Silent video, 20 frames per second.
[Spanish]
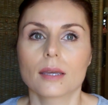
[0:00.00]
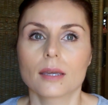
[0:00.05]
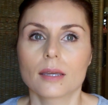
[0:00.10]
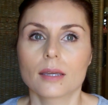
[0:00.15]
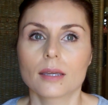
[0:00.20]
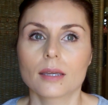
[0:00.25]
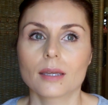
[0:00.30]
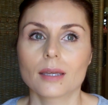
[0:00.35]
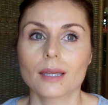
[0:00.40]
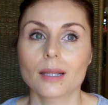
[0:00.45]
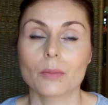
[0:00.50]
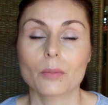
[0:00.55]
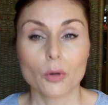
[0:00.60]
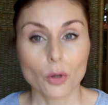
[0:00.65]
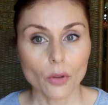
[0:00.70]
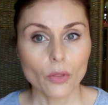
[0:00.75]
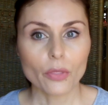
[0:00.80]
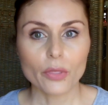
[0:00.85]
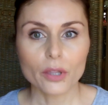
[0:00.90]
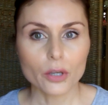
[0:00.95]
El
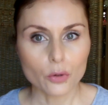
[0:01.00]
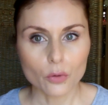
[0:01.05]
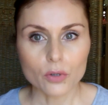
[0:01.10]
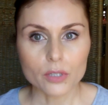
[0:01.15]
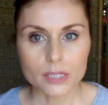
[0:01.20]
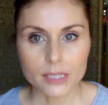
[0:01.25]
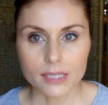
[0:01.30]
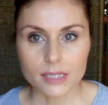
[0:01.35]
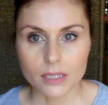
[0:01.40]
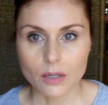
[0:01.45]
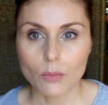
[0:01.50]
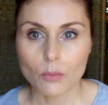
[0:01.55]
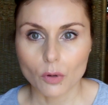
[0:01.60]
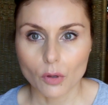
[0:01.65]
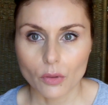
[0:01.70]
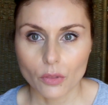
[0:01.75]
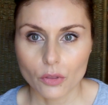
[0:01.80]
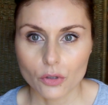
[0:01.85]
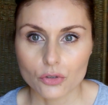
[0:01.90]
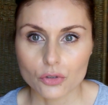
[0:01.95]
bronce no es que sea un
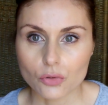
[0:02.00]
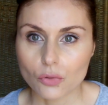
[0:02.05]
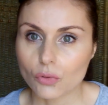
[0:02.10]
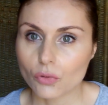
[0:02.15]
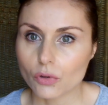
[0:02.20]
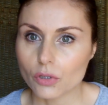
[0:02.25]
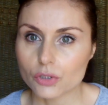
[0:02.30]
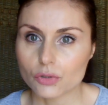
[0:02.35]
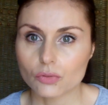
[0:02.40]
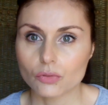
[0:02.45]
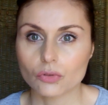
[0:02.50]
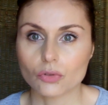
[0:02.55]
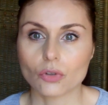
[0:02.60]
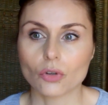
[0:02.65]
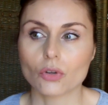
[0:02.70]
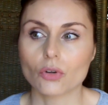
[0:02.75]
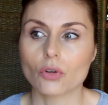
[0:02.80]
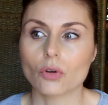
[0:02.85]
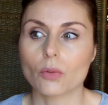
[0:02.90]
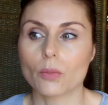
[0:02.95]
bronce oscuro, es un
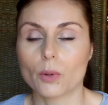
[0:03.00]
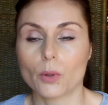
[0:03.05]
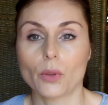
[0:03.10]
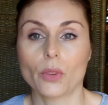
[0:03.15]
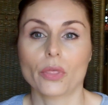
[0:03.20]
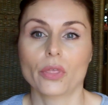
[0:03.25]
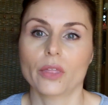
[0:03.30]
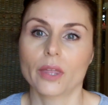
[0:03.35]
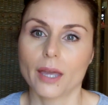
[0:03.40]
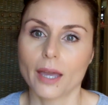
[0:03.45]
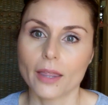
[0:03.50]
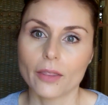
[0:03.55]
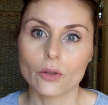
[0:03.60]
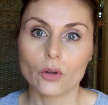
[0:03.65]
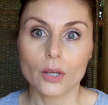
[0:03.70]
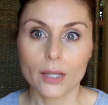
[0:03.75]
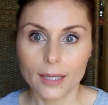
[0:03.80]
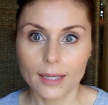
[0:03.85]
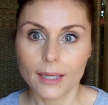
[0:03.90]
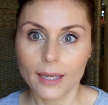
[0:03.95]
tono
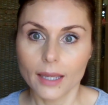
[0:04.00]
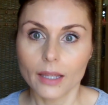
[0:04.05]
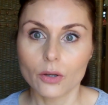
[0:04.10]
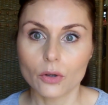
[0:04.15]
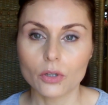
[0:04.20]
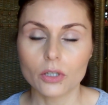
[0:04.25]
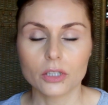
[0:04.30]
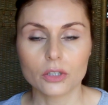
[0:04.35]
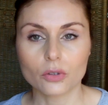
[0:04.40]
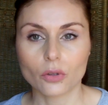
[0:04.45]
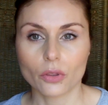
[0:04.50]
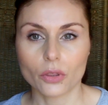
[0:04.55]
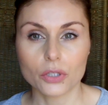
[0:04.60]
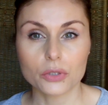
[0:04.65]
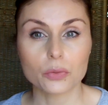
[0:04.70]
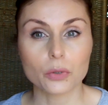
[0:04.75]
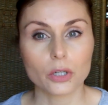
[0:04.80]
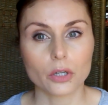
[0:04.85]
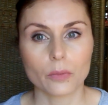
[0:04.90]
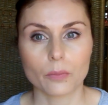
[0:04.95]
bronceado ligero, entonces,
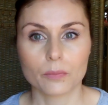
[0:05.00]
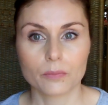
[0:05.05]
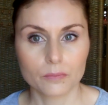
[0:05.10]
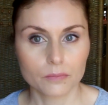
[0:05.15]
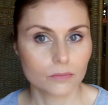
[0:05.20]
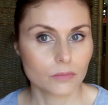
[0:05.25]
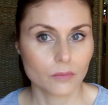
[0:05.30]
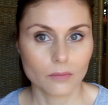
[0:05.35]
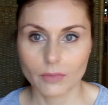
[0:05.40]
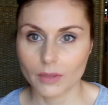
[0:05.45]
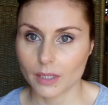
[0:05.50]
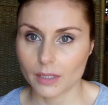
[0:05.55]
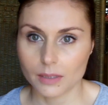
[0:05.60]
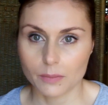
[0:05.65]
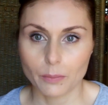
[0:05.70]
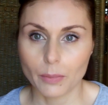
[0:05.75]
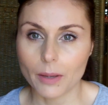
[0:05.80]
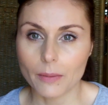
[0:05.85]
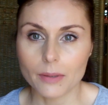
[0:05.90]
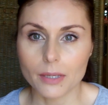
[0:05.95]
bueno,
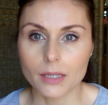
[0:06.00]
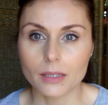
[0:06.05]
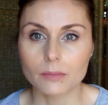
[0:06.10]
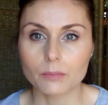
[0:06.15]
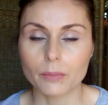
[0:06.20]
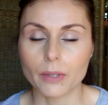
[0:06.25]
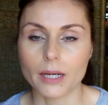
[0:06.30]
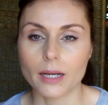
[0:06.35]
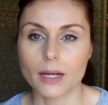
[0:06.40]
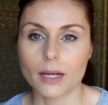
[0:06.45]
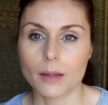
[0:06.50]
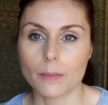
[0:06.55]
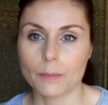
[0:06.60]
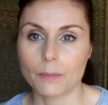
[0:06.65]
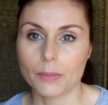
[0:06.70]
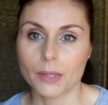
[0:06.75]
mm, va bien para la